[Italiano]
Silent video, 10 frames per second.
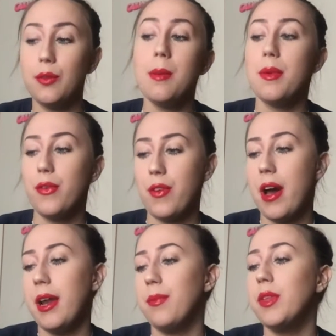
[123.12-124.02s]
dovrebbero
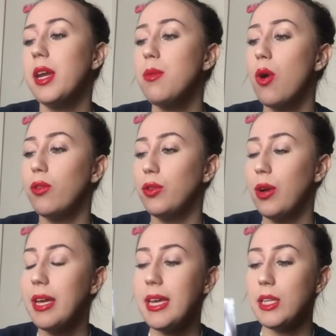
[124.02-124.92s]
fare, rimuovono
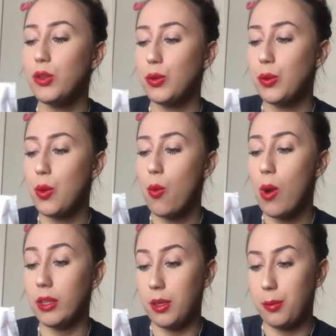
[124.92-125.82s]
anche il trucco
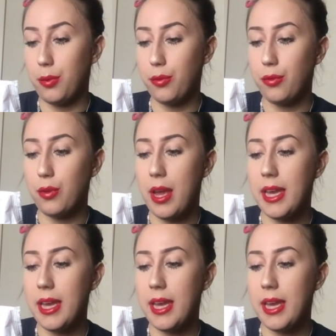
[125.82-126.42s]
waterproof